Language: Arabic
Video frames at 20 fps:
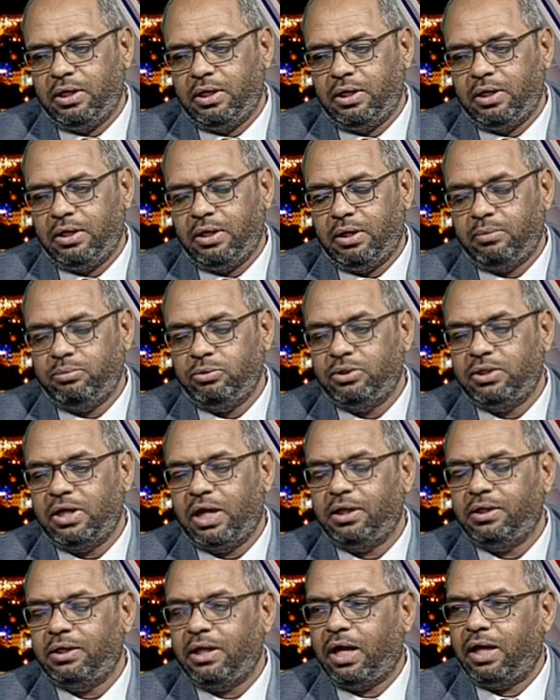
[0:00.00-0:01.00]
لابد
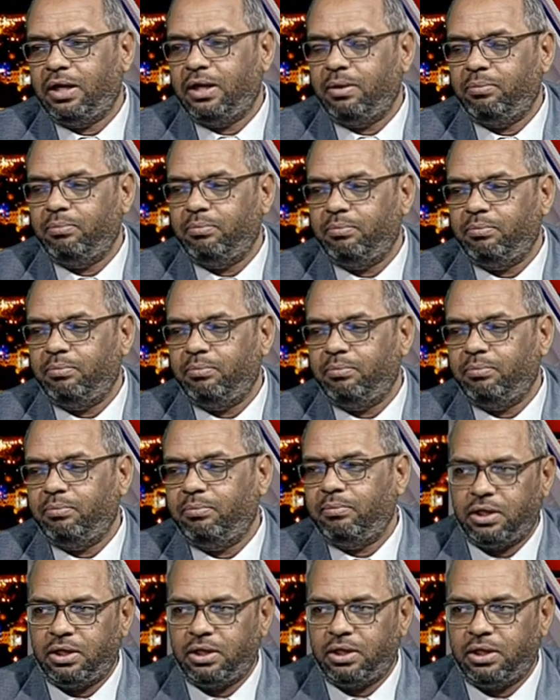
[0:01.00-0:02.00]
أن نعلم
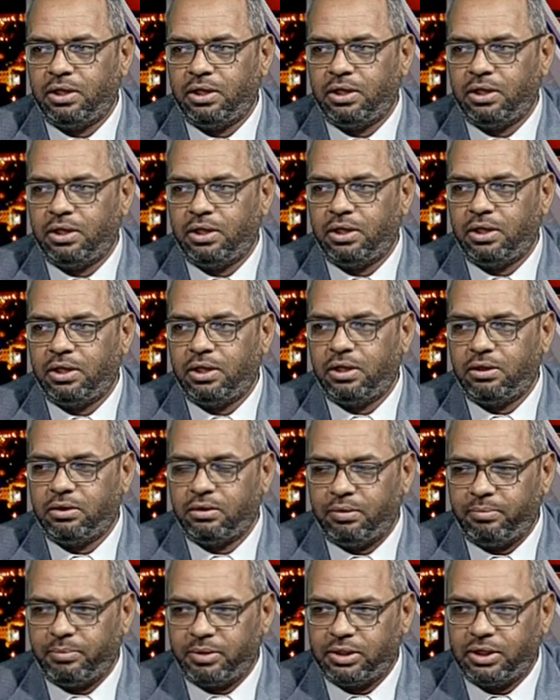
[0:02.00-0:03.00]
أن شهر
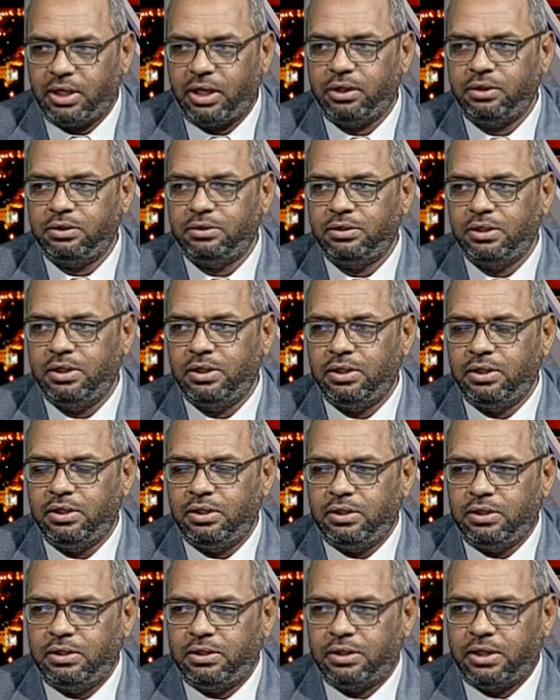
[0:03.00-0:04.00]
رمضان
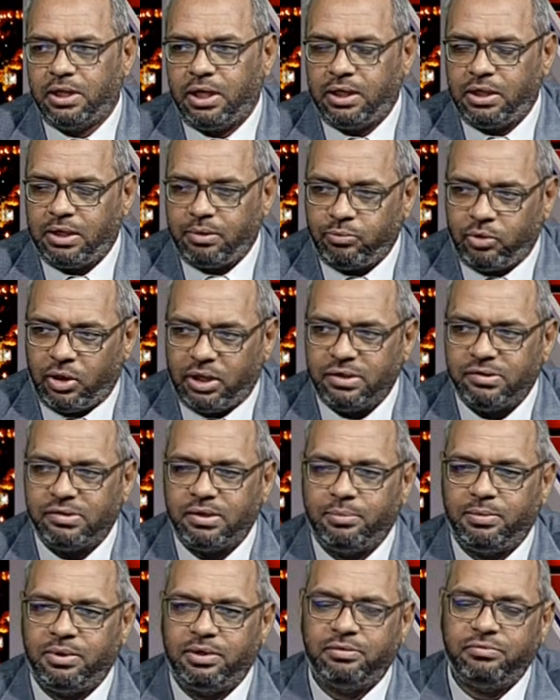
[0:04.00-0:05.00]
كان
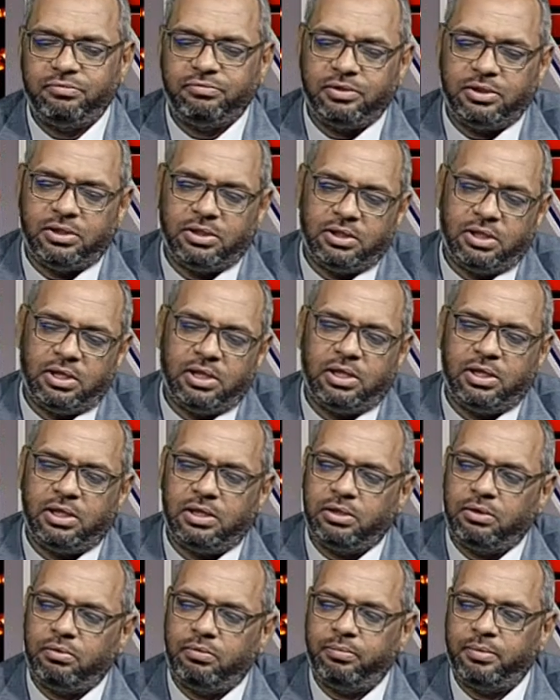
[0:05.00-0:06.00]
معظما في
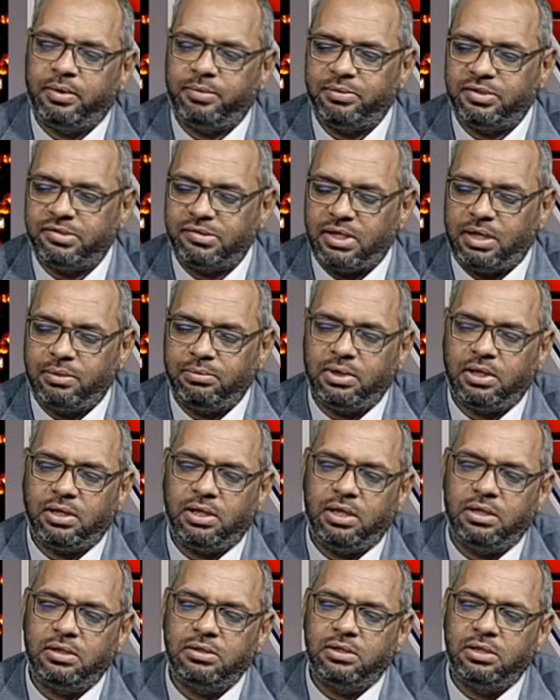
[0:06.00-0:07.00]
الأمم
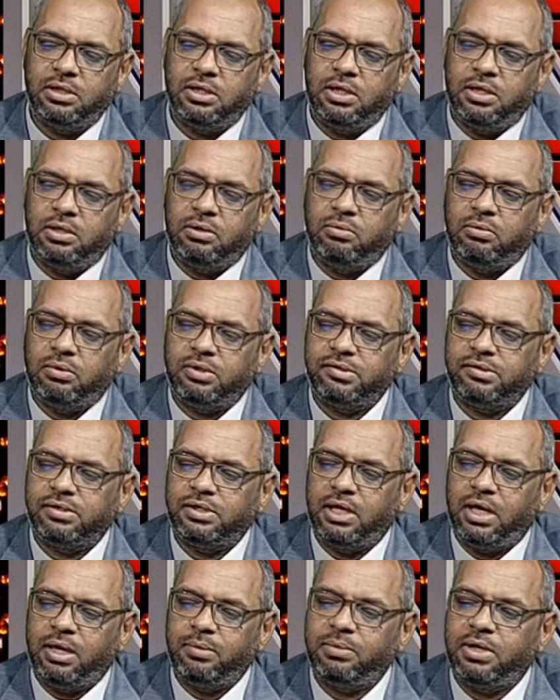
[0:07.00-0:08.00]
السابقة
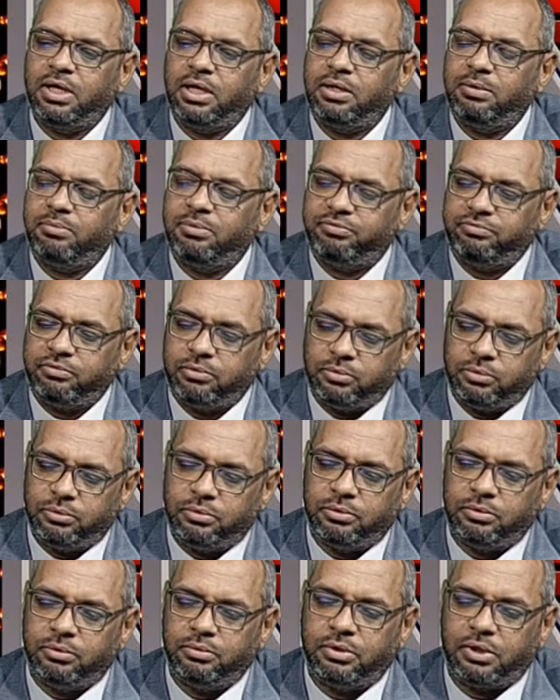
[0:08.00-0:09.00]
والصيام كان
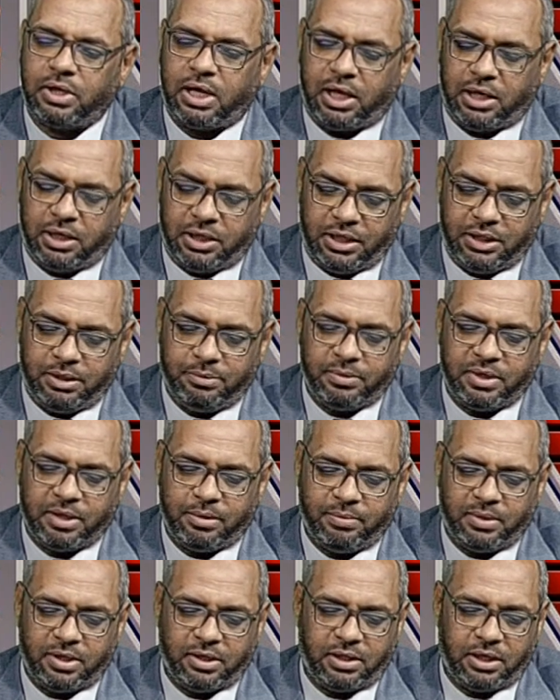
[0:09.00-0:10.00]
مفروض عليهم
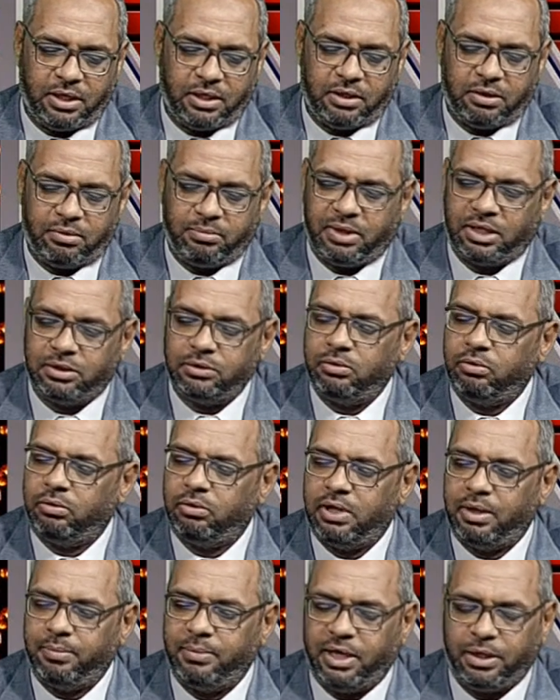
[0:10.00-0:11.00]
كما ذكر بعض
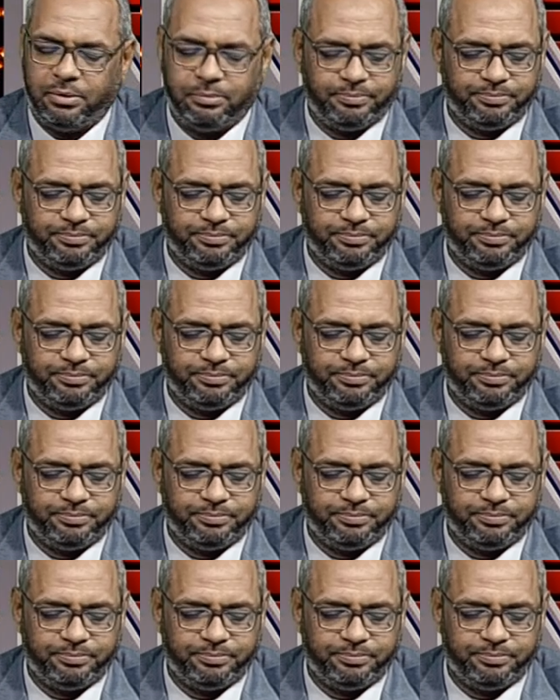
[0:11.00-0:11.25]
العلماء